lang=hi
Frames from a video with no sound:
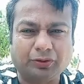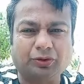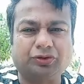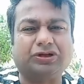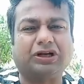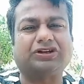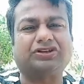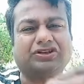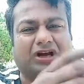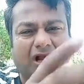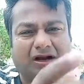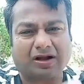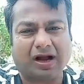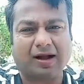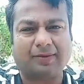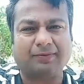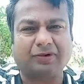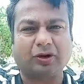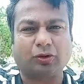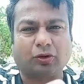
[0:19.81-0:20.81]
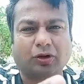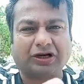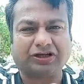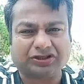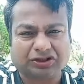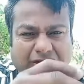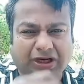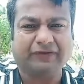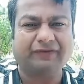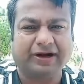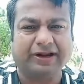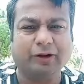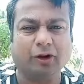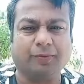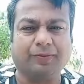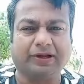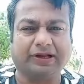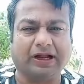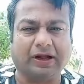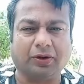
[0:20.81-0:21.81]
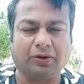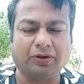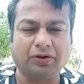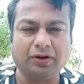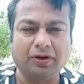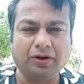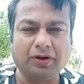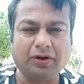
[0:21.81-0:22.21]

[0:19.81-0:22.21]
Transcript: कुछ अच्छा काम करो अच्छे वीडियो बनाओ